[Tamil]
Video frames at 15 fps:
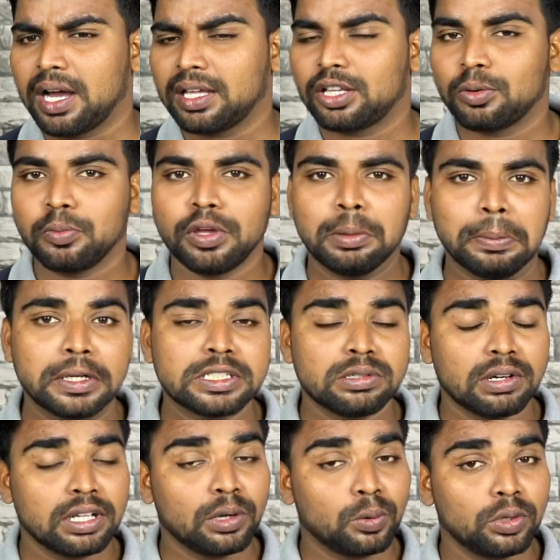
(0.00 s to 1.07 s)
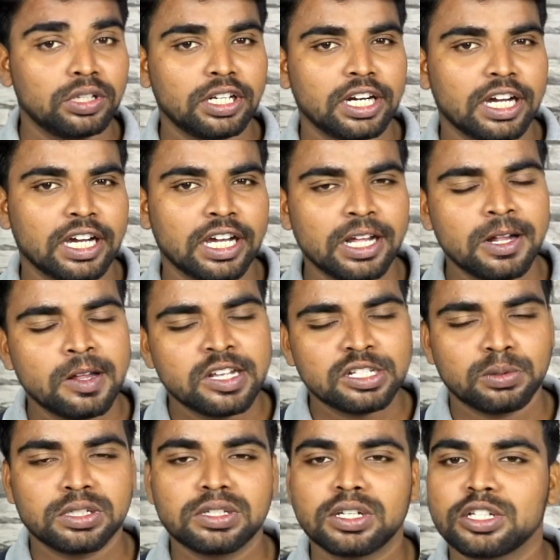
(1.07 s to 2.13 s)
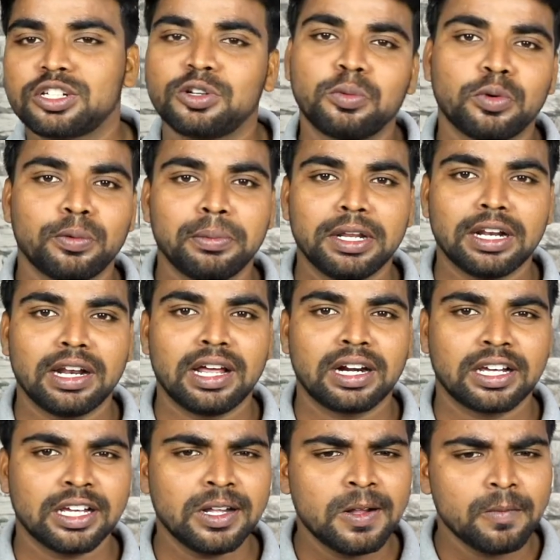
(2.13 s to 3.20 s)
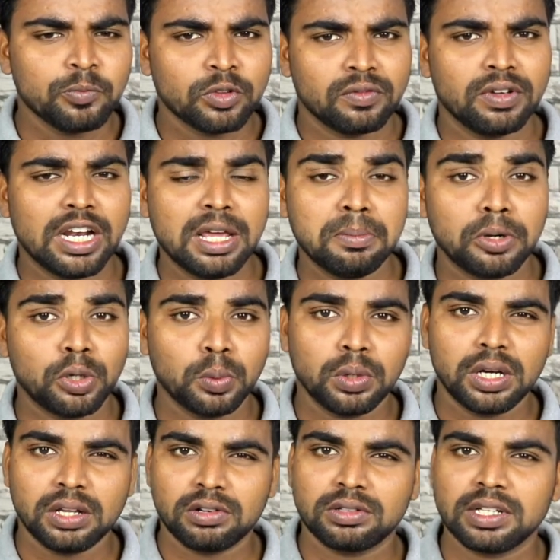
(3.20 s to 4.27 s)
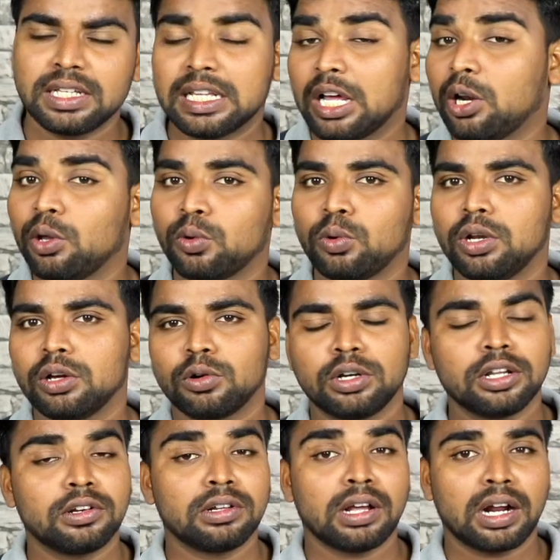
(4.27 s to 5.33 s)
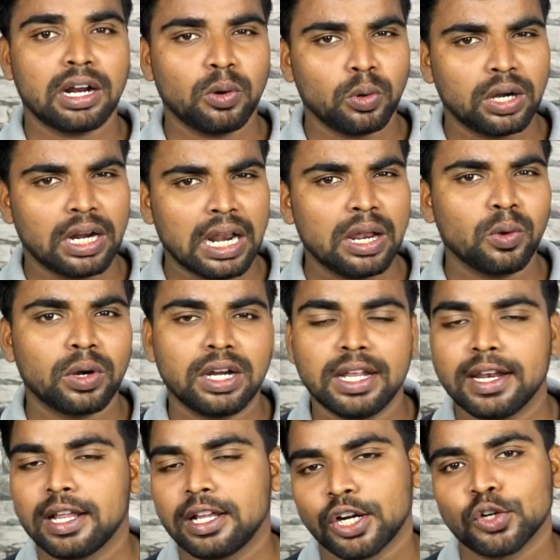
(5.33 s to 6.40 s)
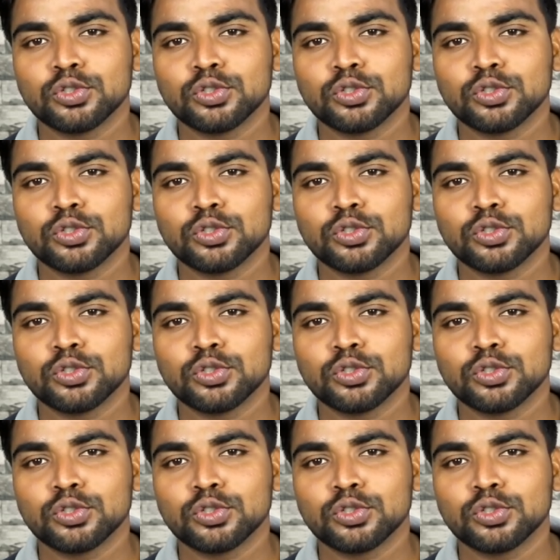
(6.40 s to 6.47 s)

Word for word: பார்க்கறது ரொம்ப இம்ப்ரெசிவாக தான் கொடுத்துருக்காங்க ஸ்பெசிஃபிகேஷன் ரொம்பவே நல்லாயிருக்கு விலை மட்டும் ஒரு இருபத்தைந்தாயிரக்குள்ளே கொண்டு வந்தாங்கன்னா ஒரு நல்ல ஒரு டீலாக தான்